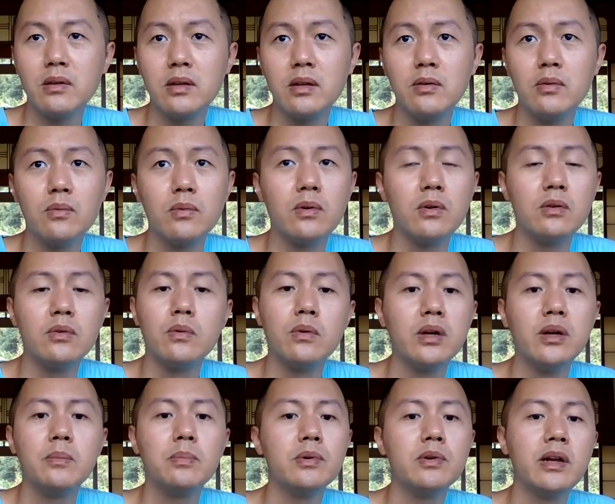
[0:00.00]
你我我
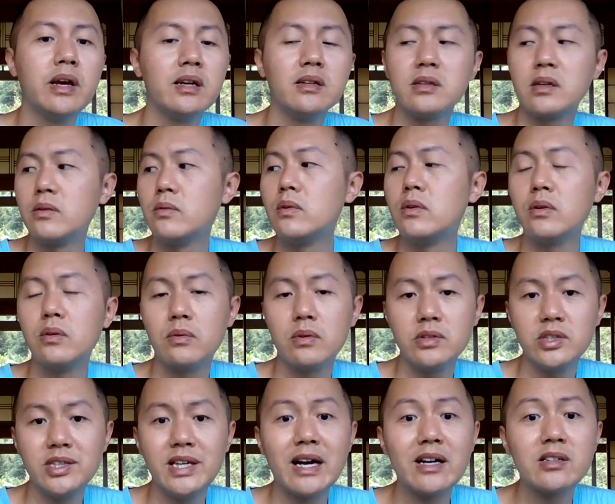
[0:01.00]
也不联系我我
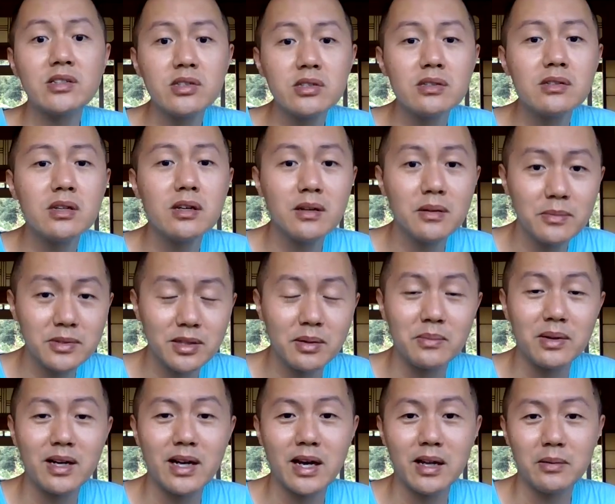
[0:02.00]
僵尸车怎
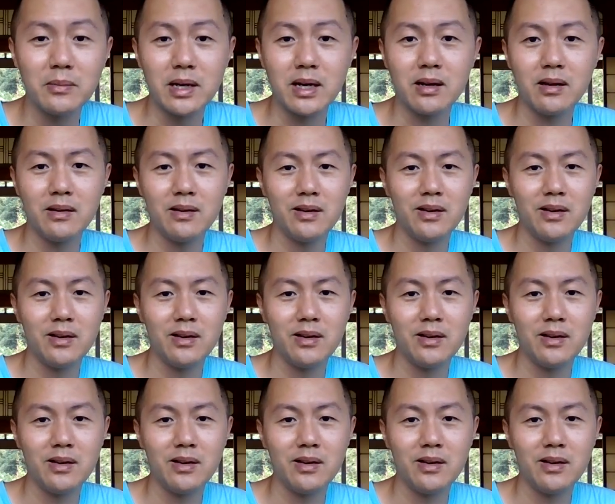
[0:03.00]
么来的嘛？